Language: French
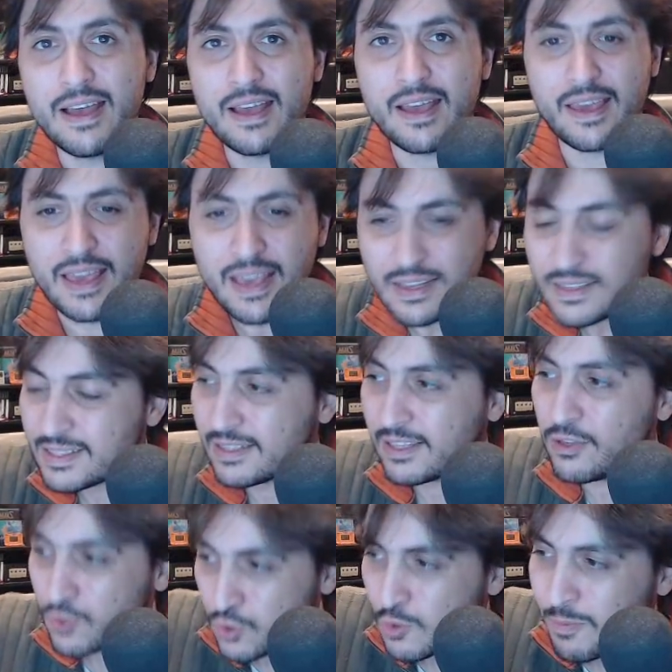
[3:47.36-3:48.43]
et c'était
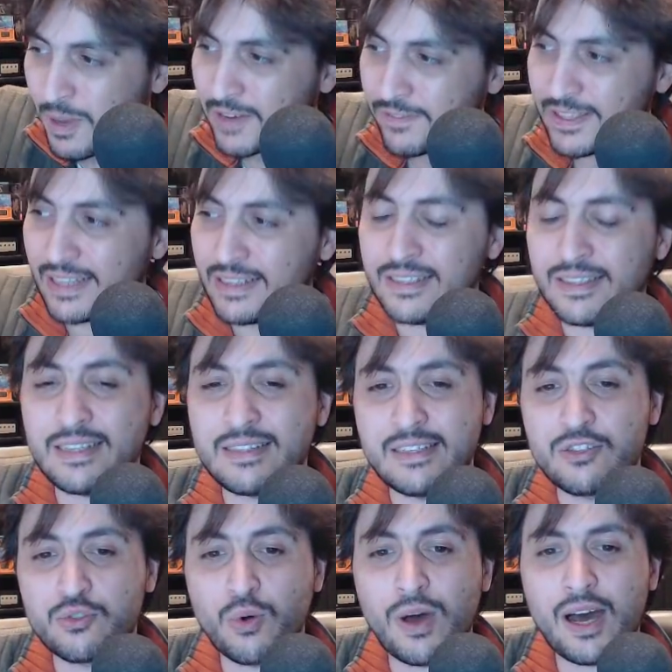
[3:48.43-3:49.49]
une super finalité
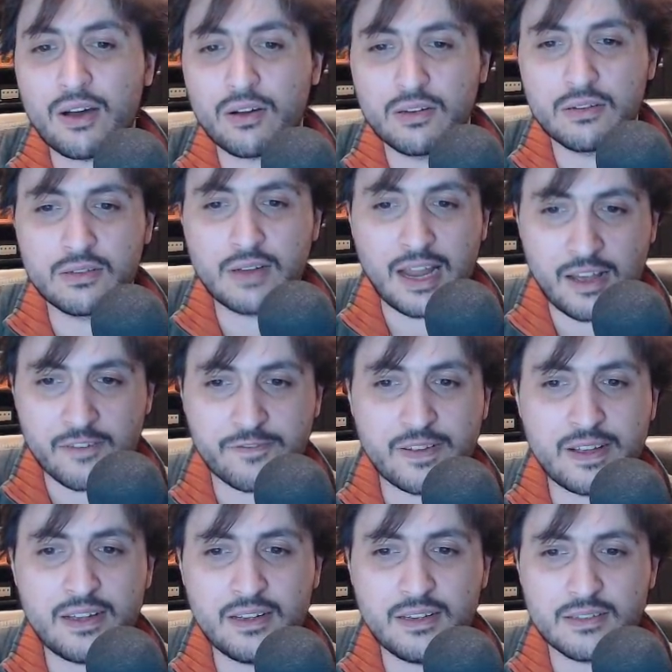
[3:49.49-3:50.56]
d'histoire euh, à la
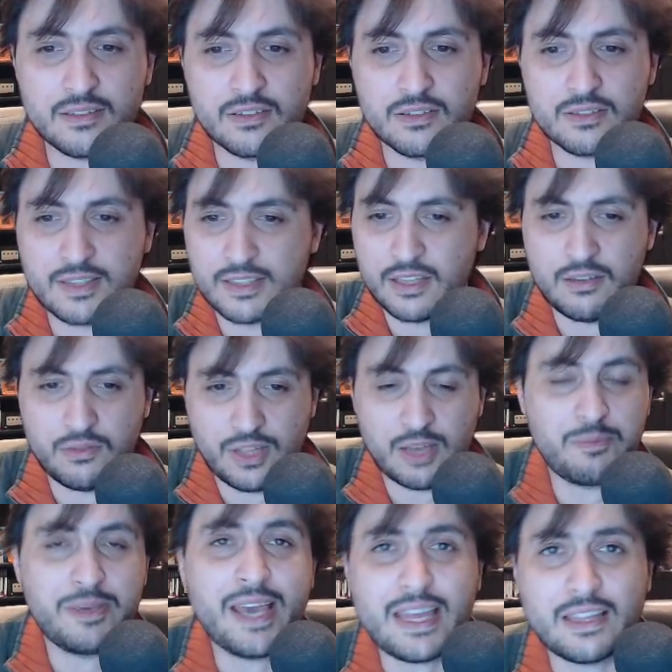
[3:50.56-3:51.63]
fin. Euh, c'était une
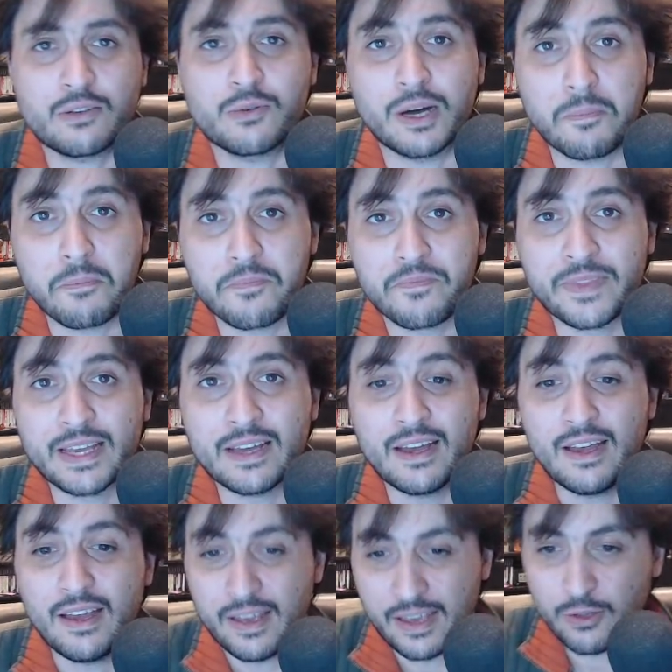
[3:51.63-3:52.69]
happy end, quoi.
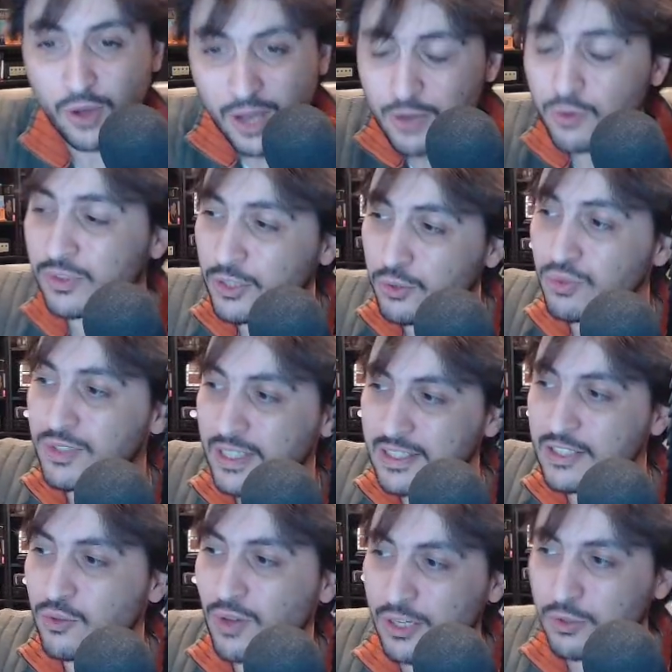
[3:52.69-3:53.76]
Et de raconter toute cette
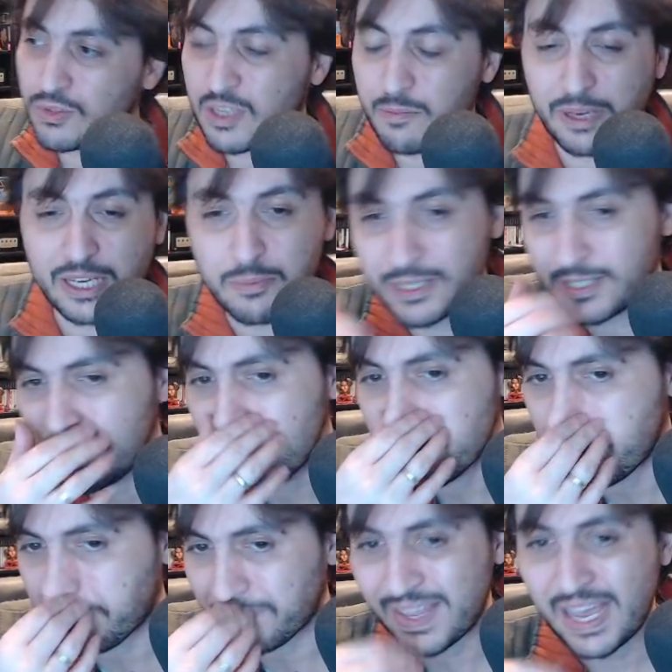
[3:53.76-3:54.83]
histoire et toutes ces péripéties,
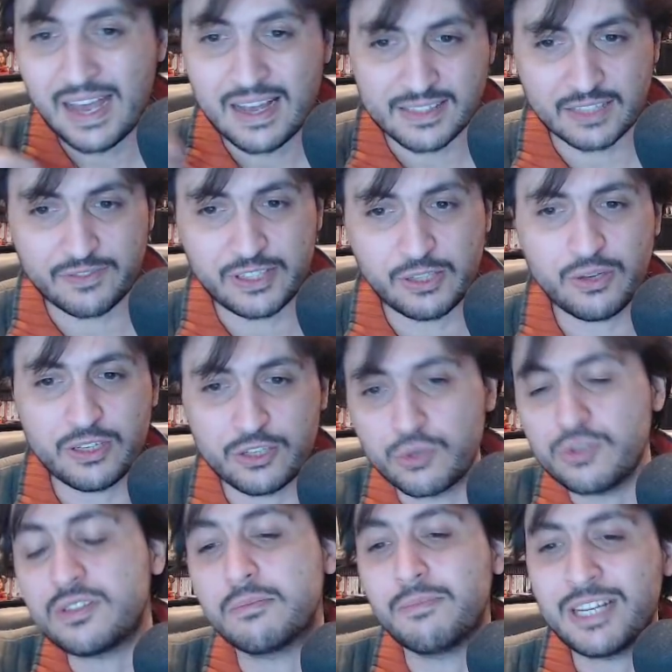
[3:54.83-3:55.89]
cette vidéo est
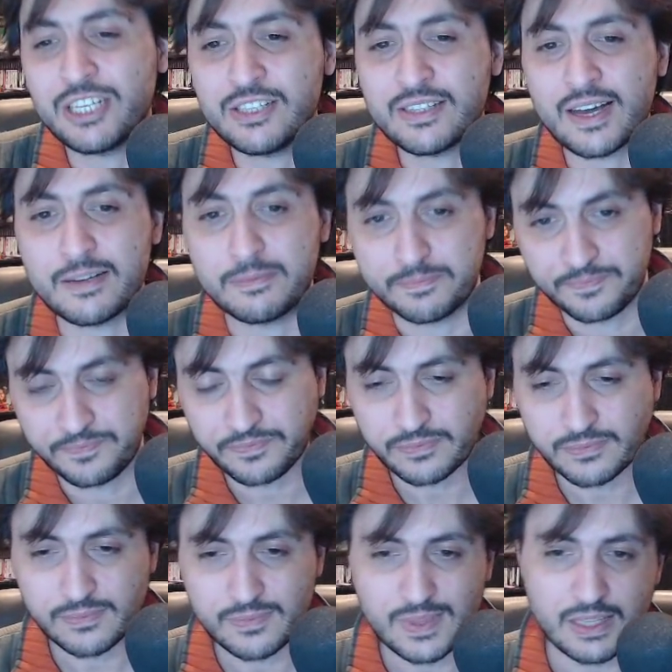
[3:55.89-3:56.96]
juste magistrale
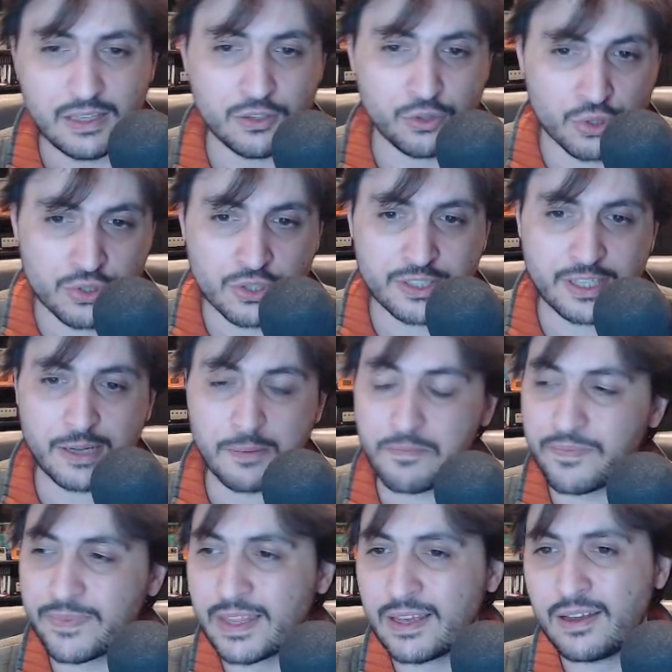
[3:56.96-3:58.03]
de ce côté-là.
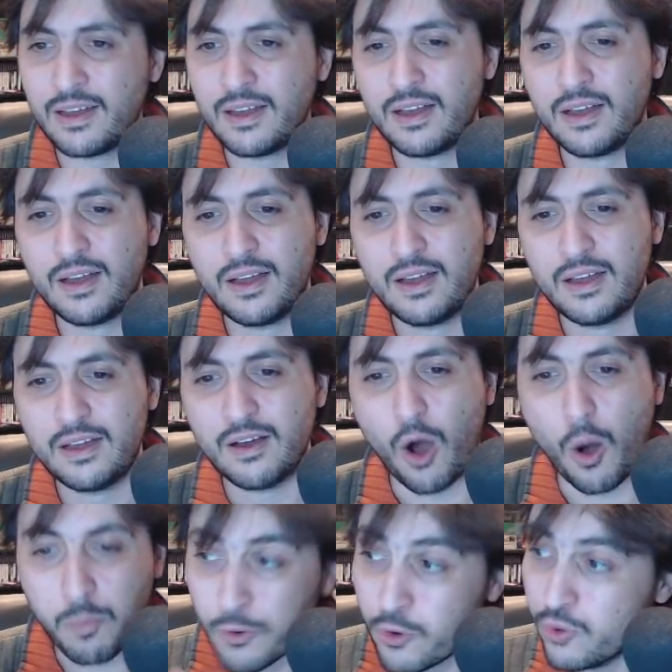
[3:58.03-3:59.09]

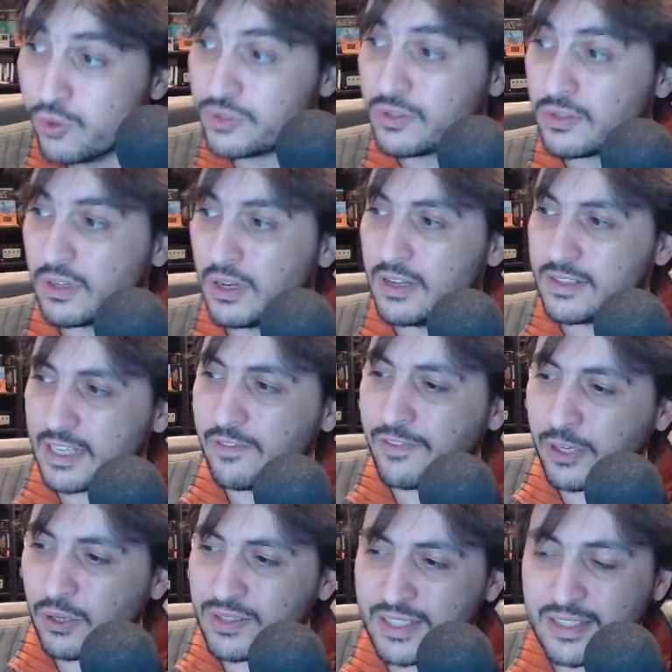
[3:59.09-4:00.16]
En plus, ça ne
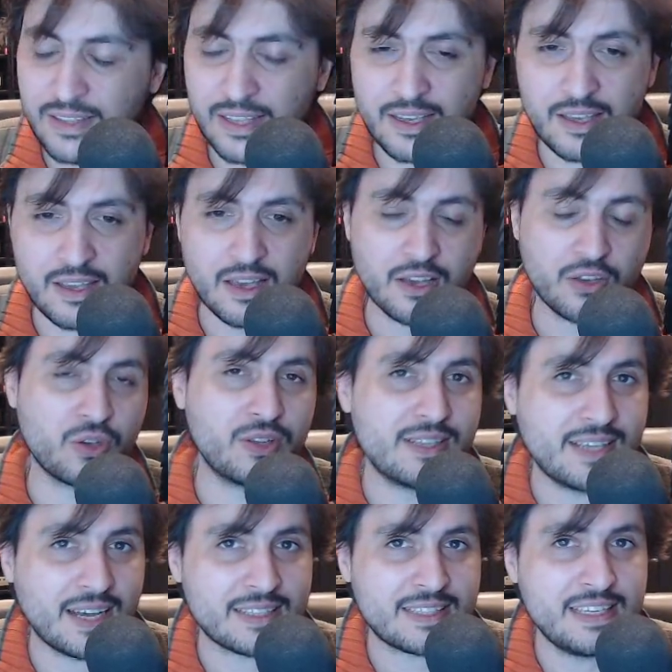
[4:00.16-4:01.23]
fait que citer que
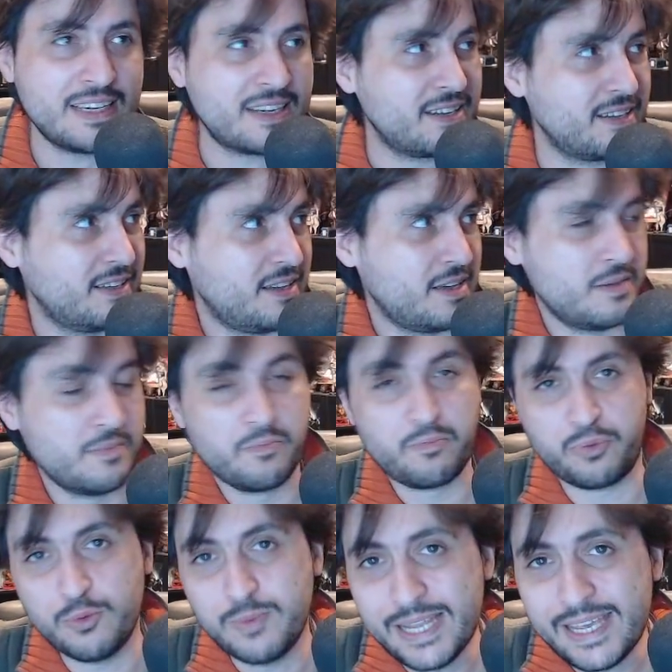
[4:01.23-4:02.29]
des articles
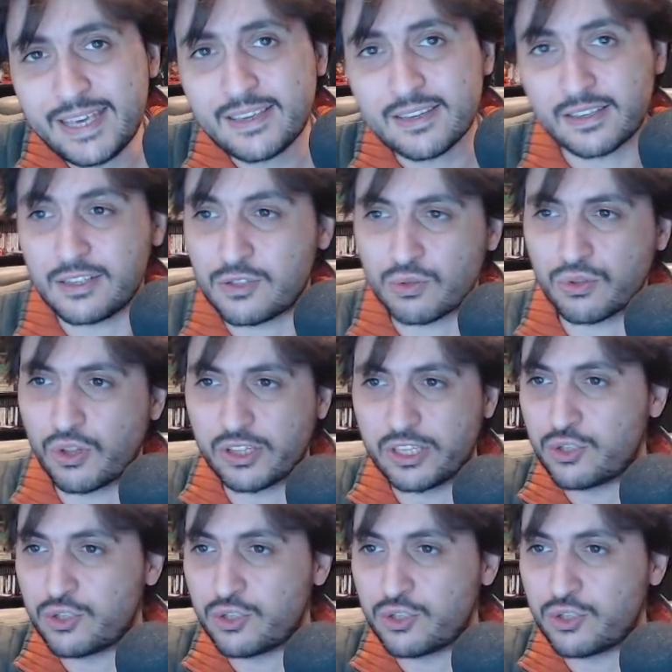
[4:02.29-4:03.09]
publics qui sont dans des